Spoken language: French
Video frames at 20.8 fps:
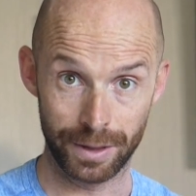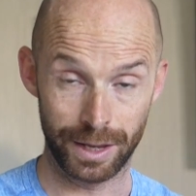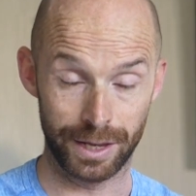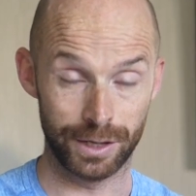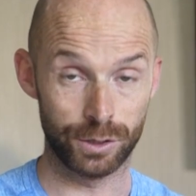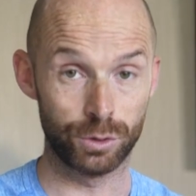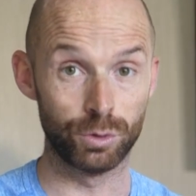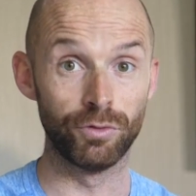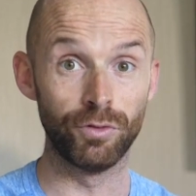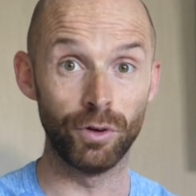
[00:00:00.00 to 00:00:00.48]

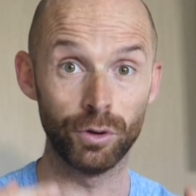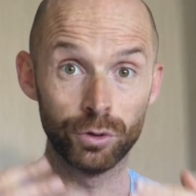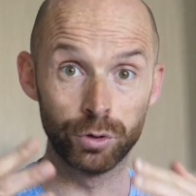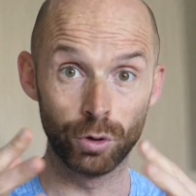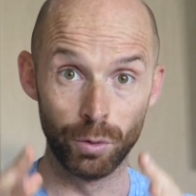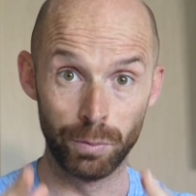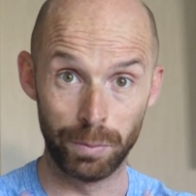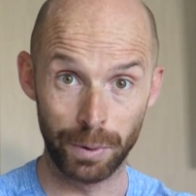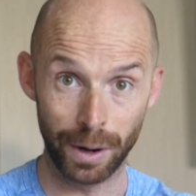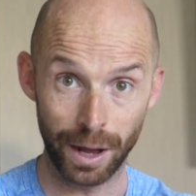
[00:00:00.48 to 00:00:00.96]
Et ce
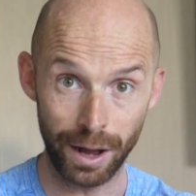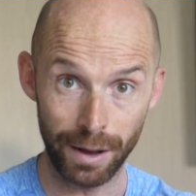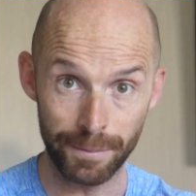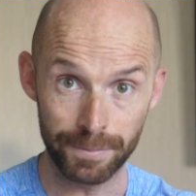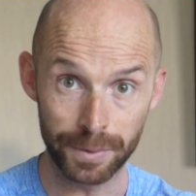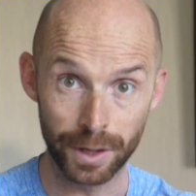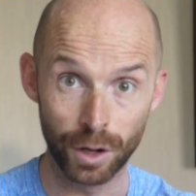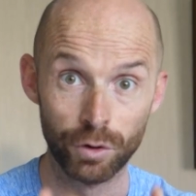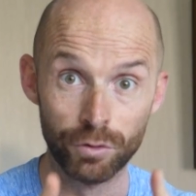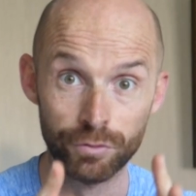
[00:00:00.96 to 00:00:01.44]
ventre
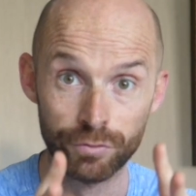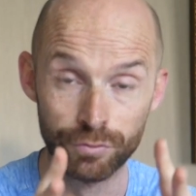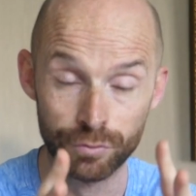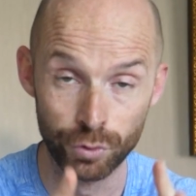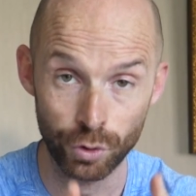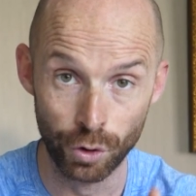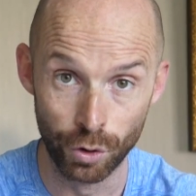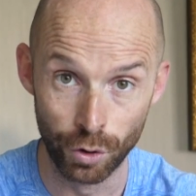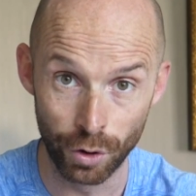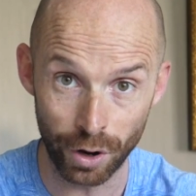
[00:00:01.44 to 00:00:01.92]
plat,
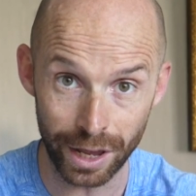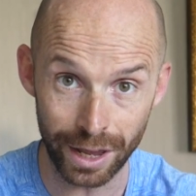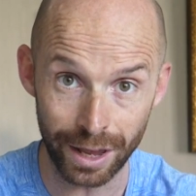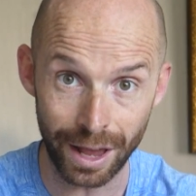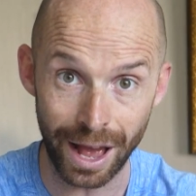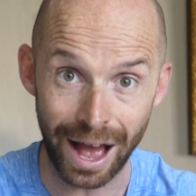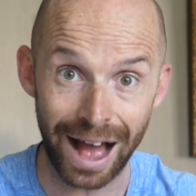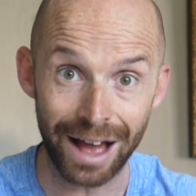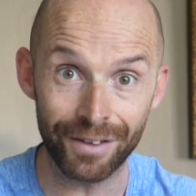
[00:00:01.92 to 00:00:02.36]
vous l'aurez